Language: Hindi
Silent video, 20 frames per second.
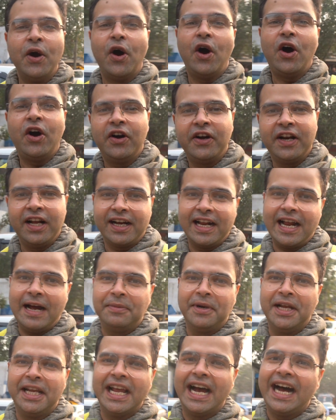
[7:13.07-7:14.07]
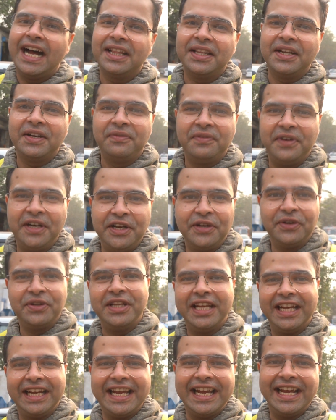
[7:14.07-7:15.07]
और अगर आपने यहाँ तक वीडियो
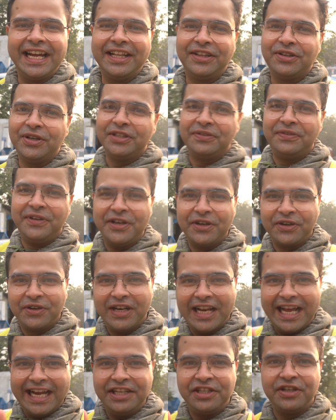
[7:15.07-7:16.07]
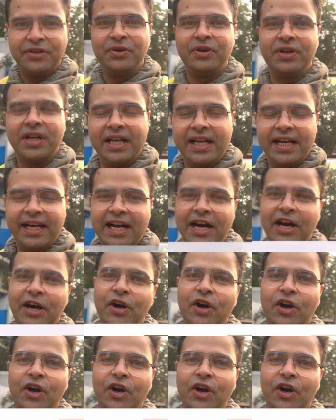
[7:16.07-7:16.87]
देखी है तो इस वीडियो को लाइक ज़रूर करिएगा